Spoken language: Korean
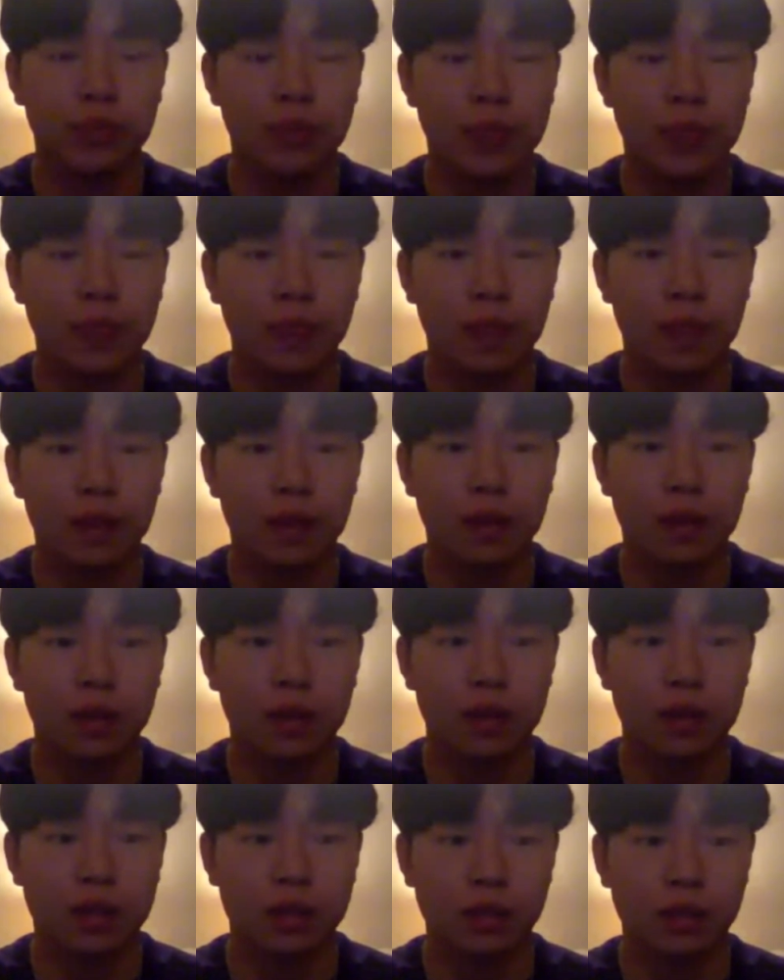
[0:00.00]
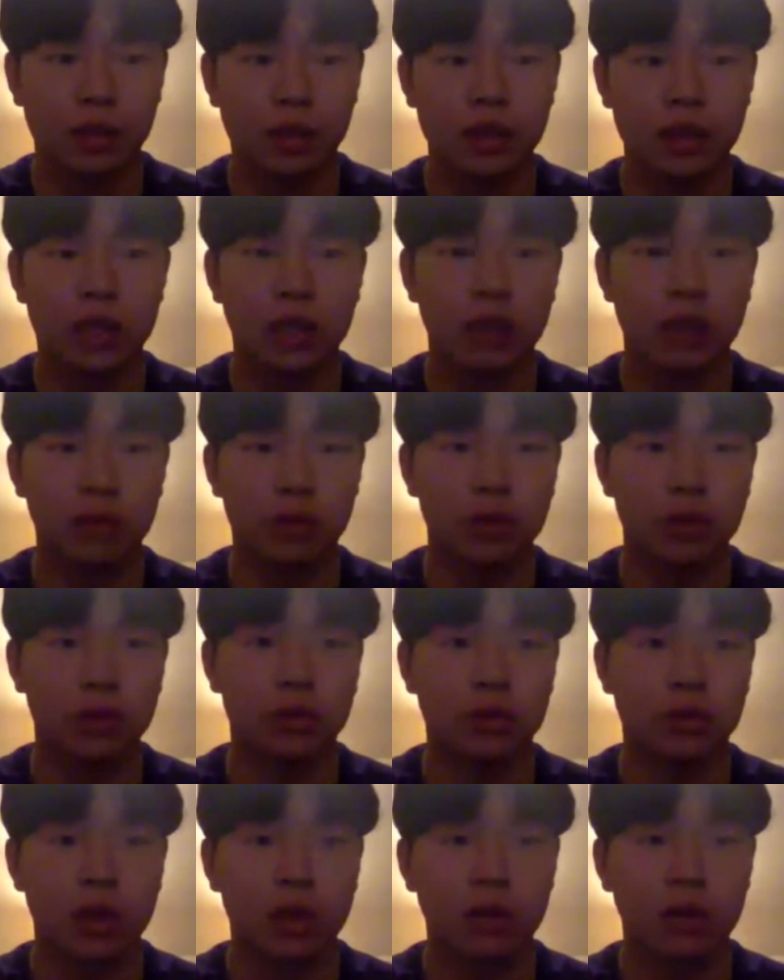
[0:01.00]
음, 그 버스 타고
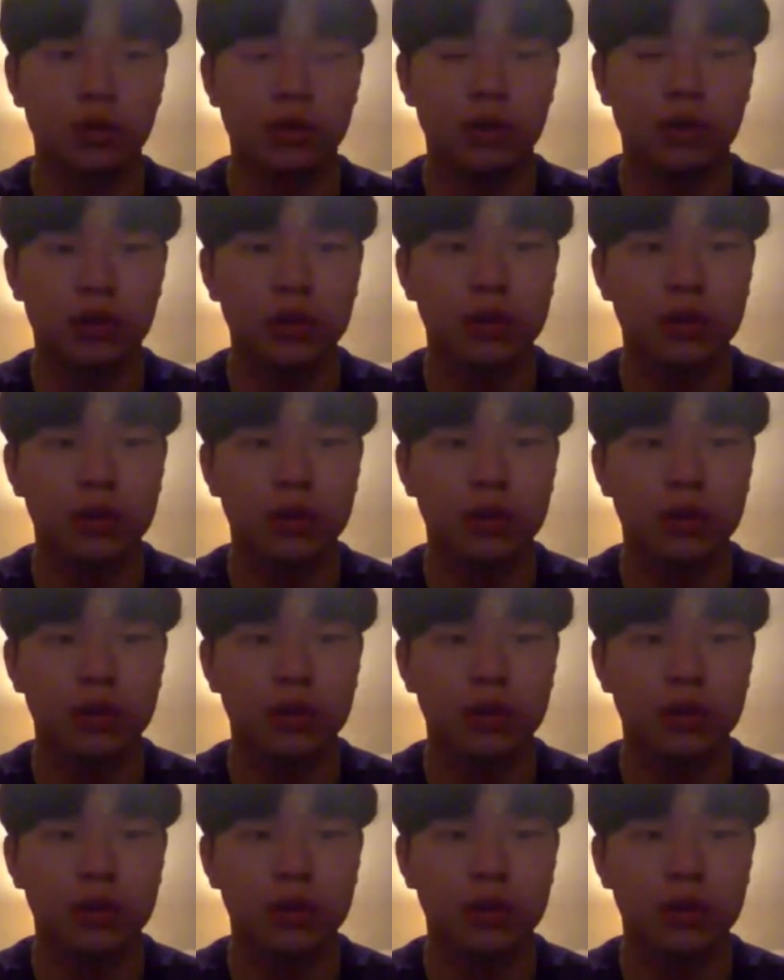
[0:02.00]
이동을 하고요.